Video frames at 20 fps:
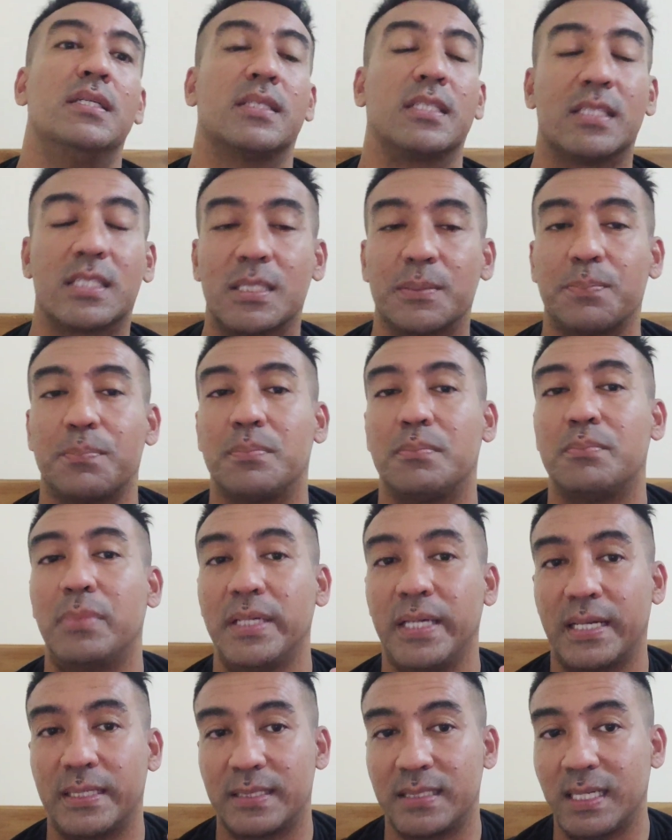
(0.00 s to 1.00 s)
tetap
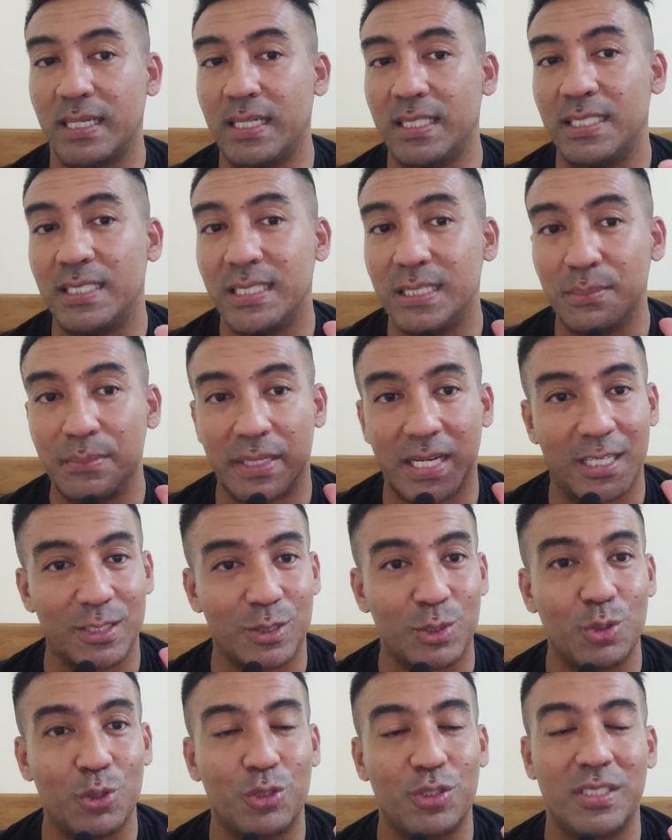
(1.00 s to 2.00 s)
bayarnya
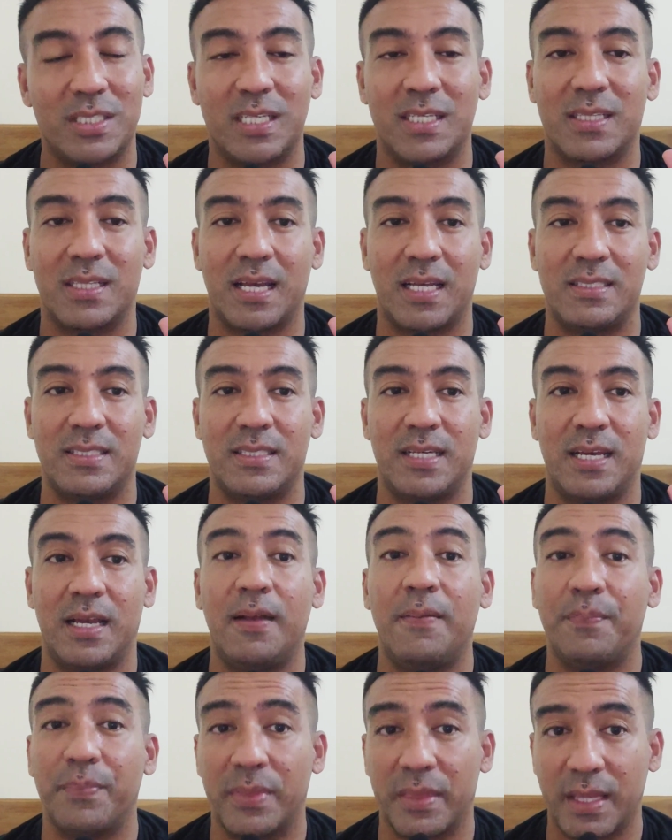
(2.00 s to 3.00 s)
500 ringgit aja.
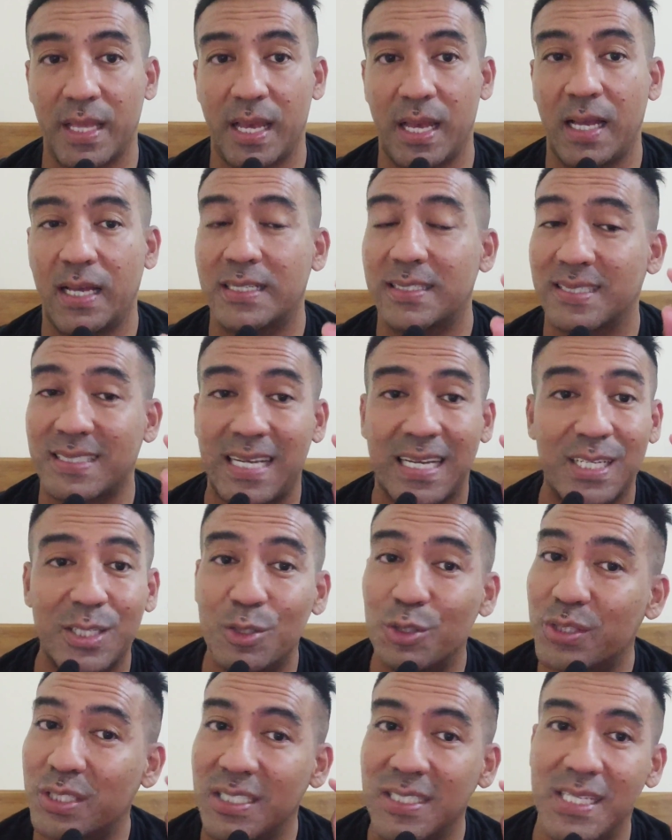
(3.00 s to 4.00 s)
Nah,
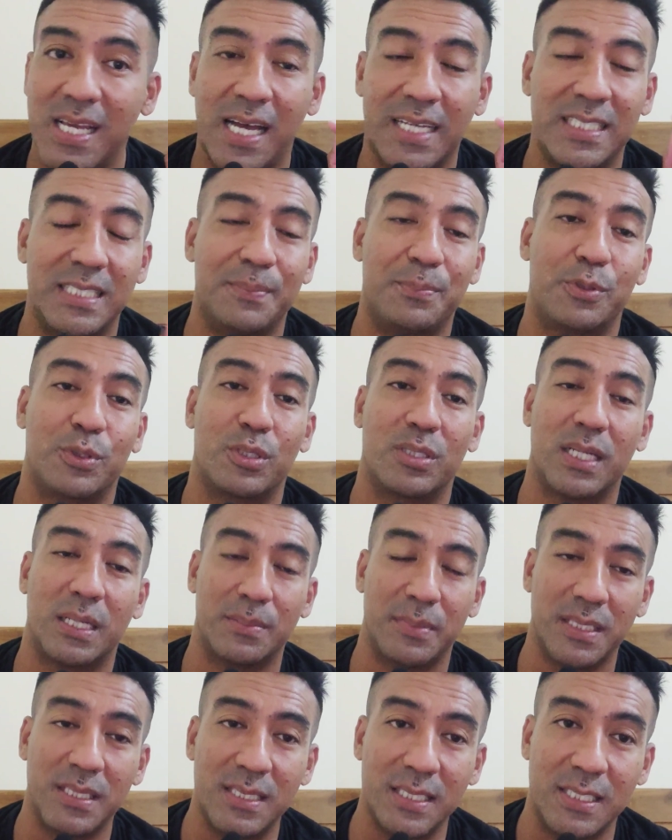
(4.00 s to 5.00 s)
kalau tidak ada
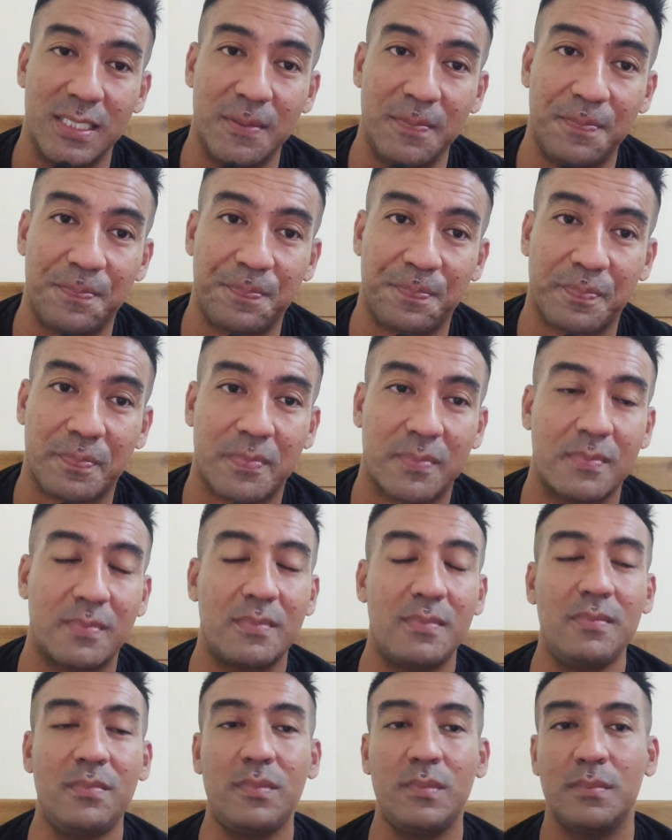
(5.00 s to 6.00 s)
program ini,
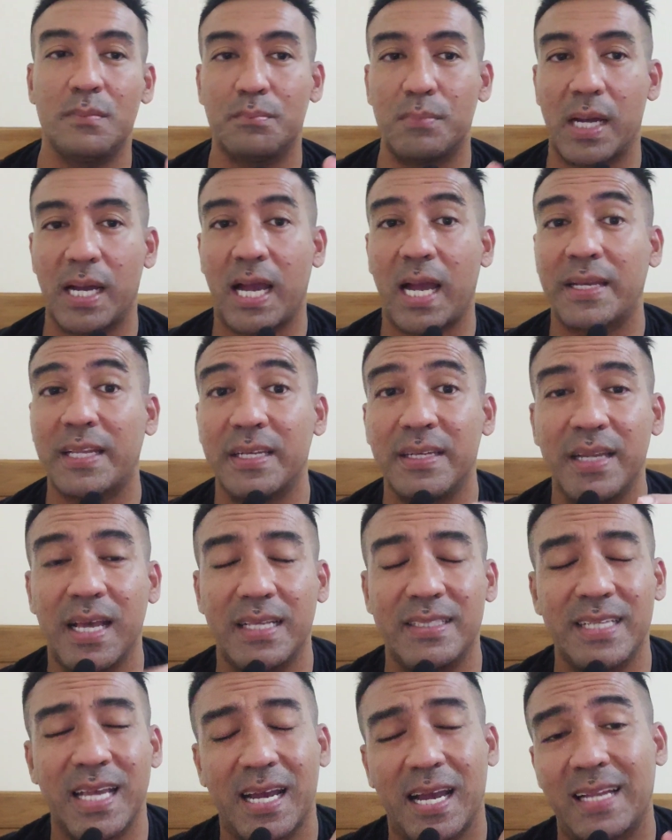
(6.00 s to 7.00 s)
maka
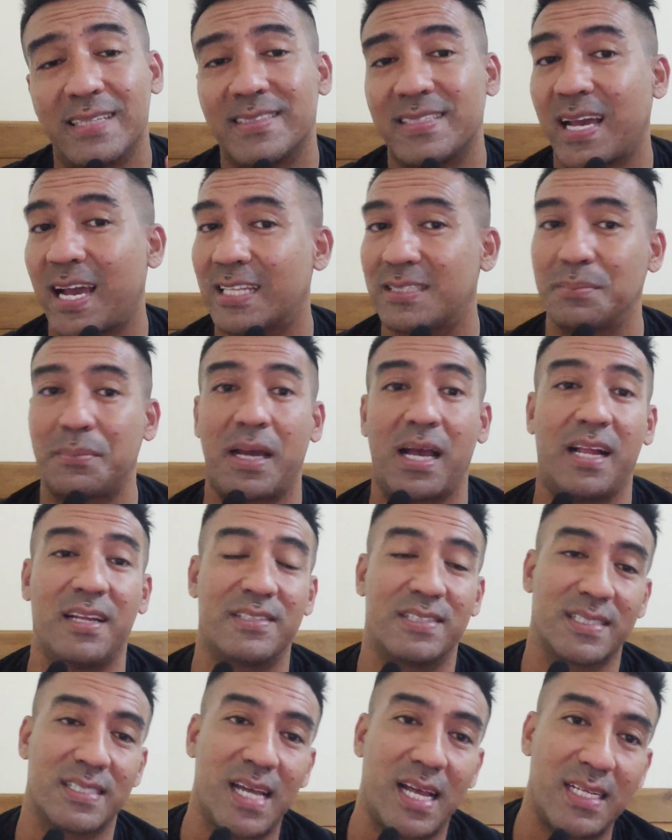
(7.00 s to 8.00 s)
dendanya akan sangat mahal
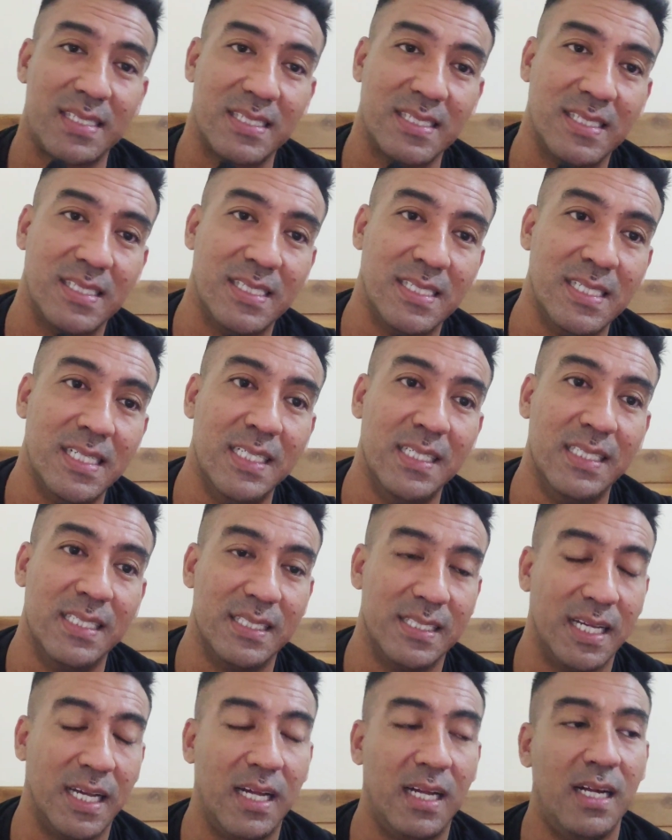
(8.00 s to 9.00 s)
sekali.
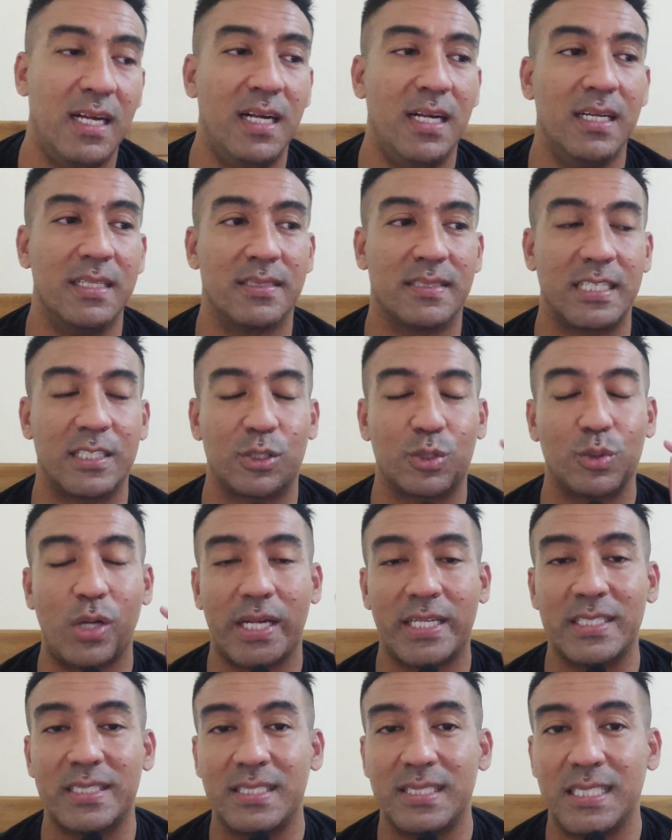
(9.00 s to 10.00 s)
Ya, satu
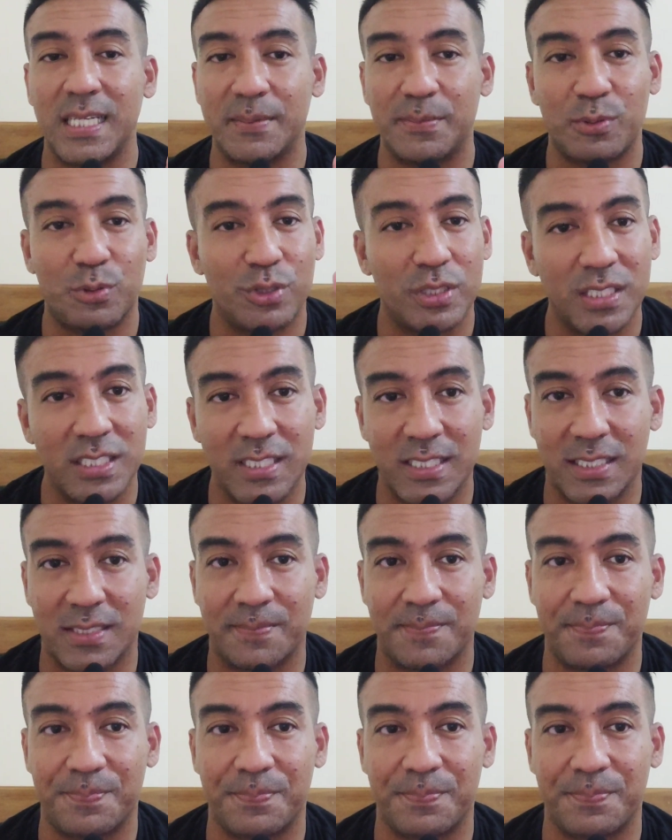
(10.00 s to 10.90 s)
hari 30 ringgit.